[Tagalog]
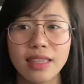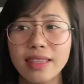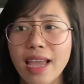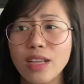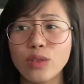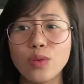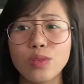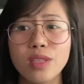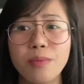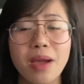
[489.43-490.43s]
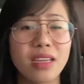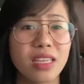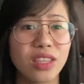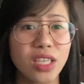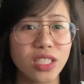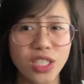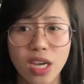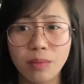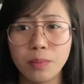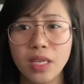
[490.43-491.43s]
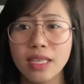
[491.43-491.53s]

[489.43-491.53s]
dahil close na yung mga retail shop,